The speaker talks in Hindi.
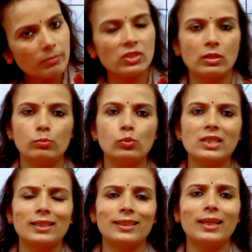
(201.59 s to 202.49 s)
बच्चे भूल
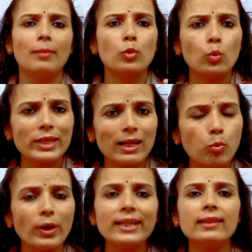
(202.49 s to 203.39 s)
जाते हैं आपको कोई एक
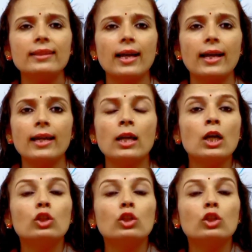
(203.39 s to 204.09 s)
पॉइंट दिया है